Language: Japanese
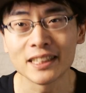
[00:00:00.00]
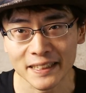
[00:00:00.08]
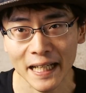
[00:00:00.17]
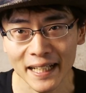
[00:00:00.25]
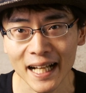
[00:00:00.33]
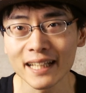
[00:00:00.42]
来
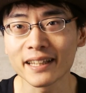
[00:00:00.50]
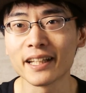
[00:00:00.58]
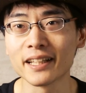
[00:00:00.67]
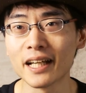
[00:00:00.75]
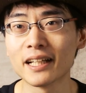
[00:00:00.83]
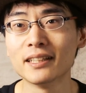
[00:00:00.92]
たなっ
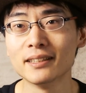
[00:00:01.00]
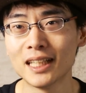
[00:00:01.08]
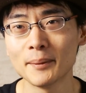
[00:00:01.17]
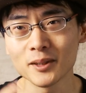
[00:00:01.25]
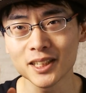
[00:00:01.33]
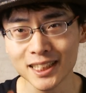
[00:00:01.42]
てね、
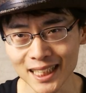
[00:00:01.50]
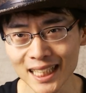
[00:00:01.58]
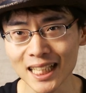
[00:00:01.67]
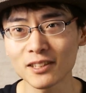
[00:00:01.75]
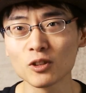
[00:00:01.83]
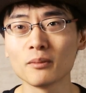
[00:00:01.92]
でも来た
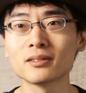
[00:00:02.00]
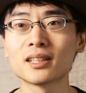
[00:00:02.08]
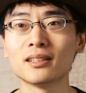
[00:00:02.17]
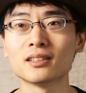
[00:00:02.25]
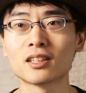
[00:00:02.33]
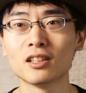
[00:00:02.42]
なと思っ
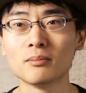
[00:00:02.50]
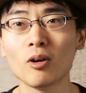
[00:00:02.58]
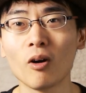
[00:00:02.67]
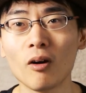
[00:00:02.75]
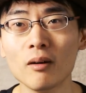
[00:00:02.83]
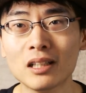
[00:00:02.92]
たんですけど
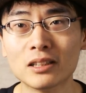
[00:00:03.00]
も